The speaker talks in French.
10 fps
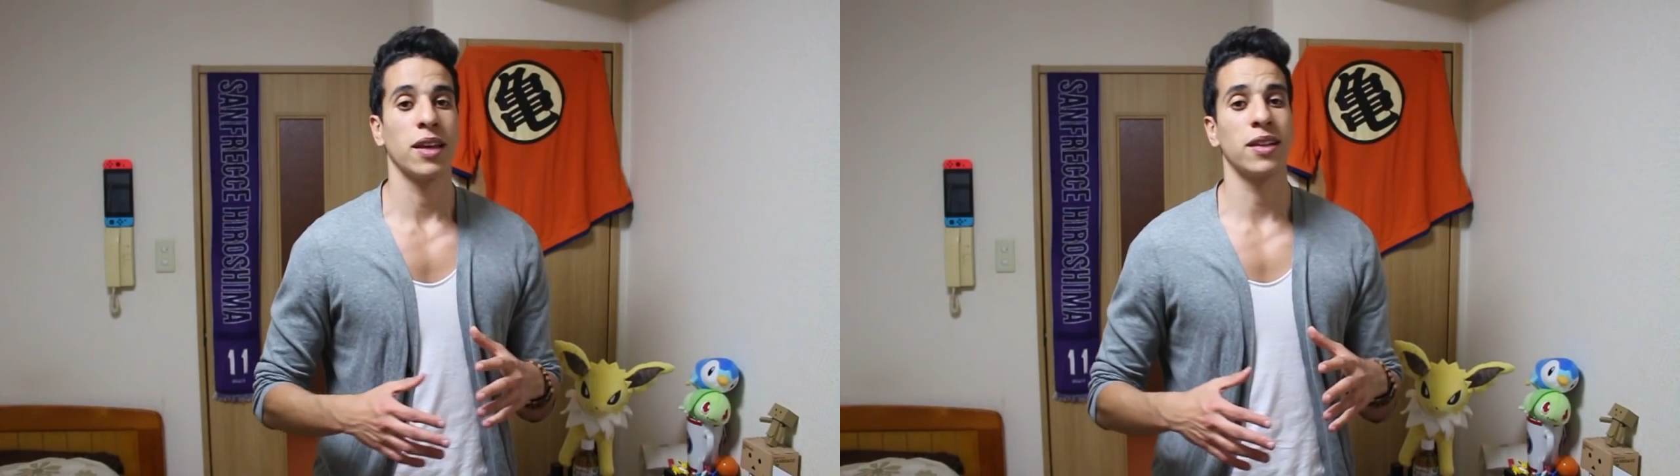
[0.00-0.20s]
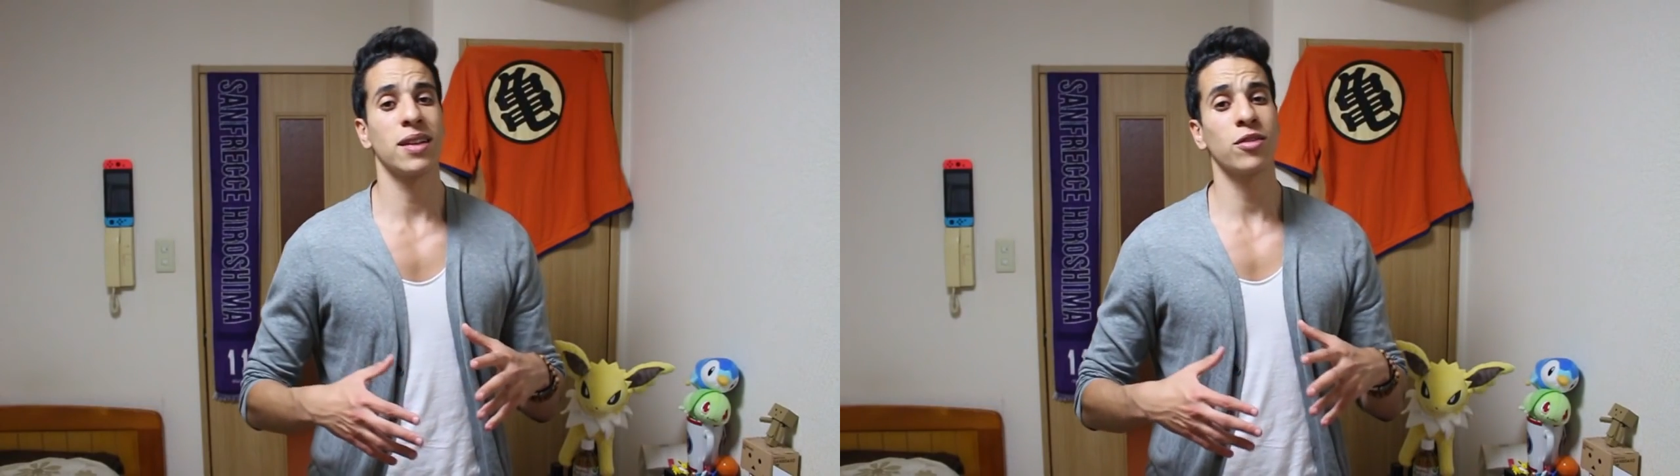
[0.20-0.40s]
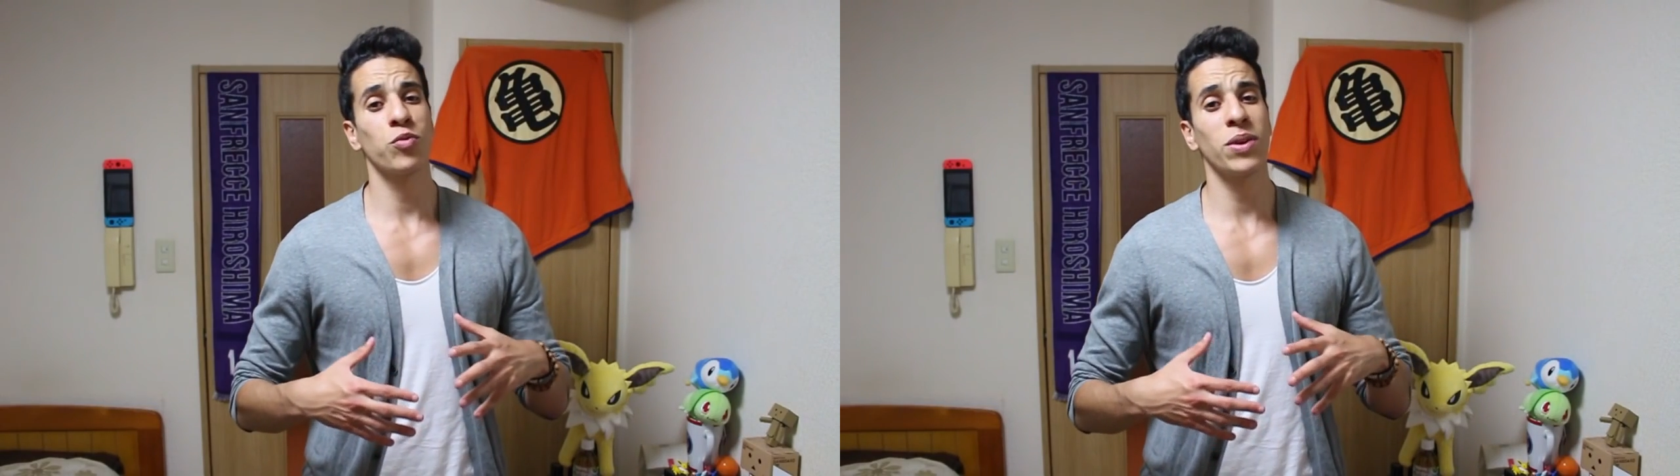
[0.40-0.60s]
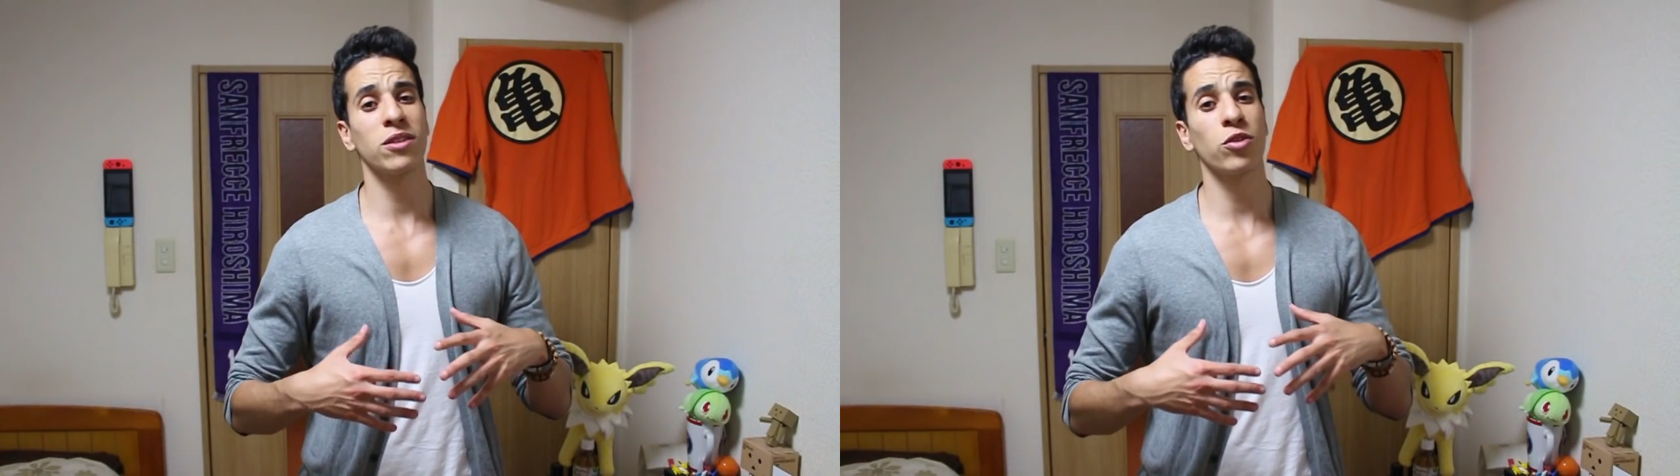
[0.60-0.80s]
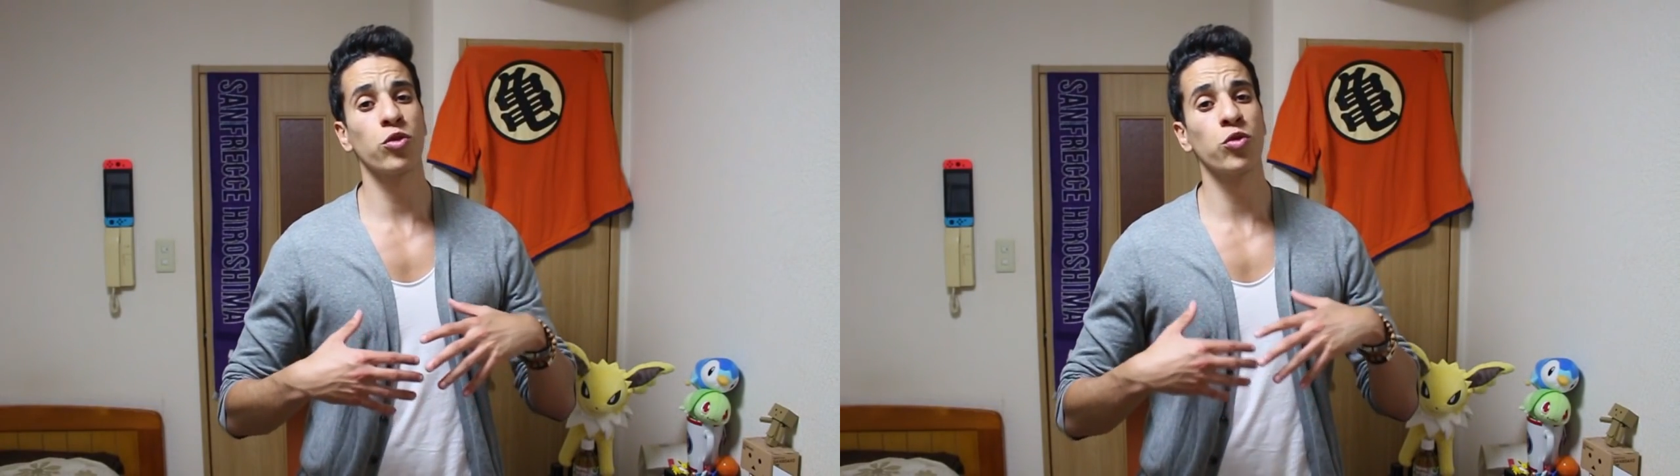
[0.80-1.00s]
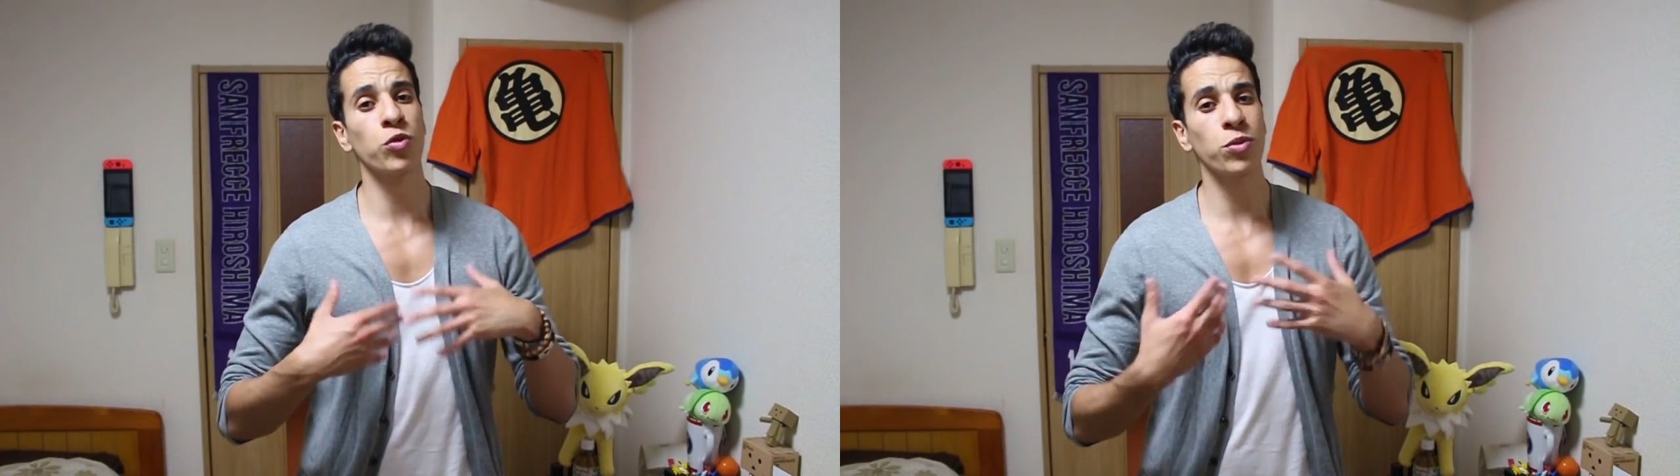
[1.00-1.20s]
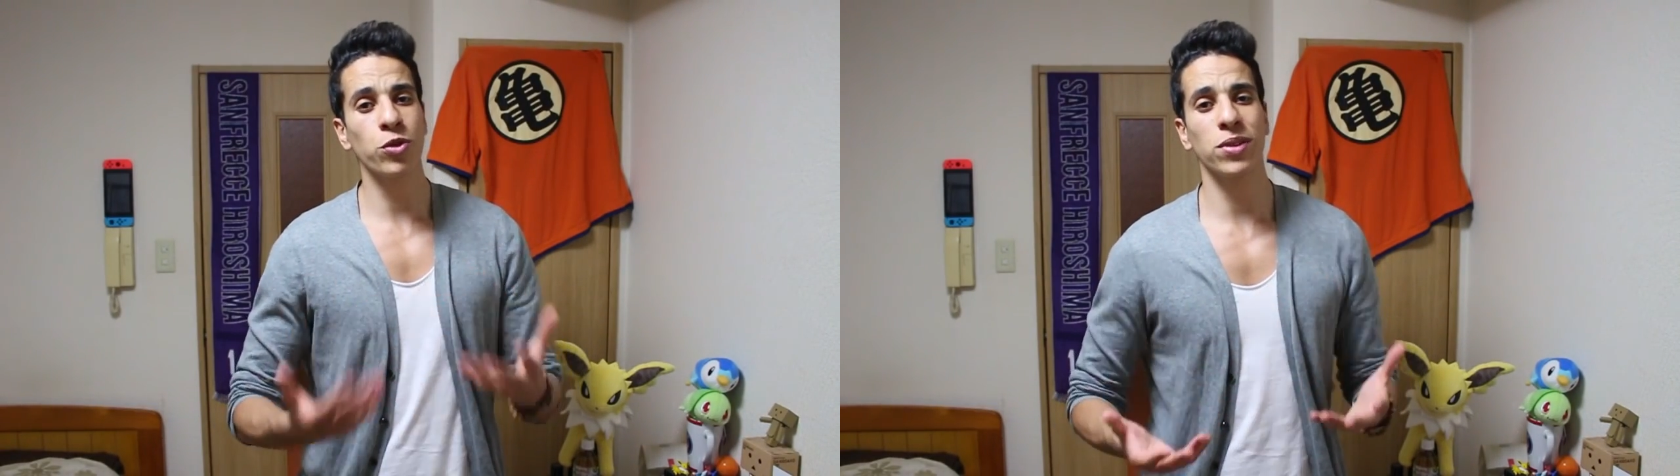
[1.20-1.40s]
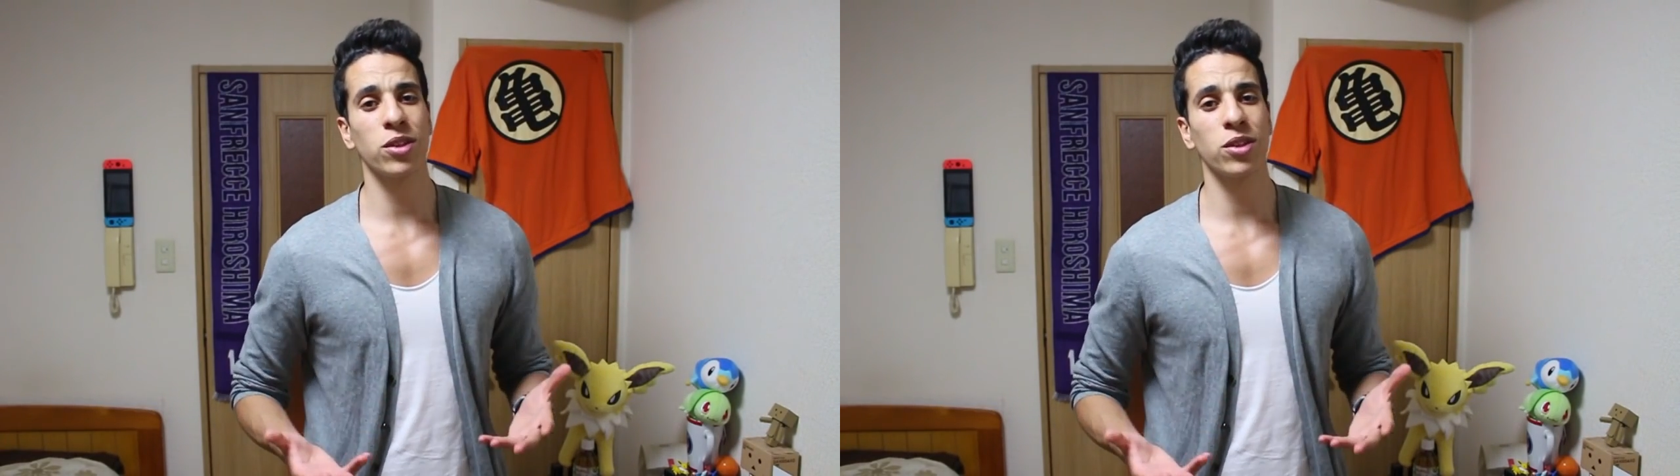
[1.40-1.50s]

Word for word: Et cela se passe dans de nombreuses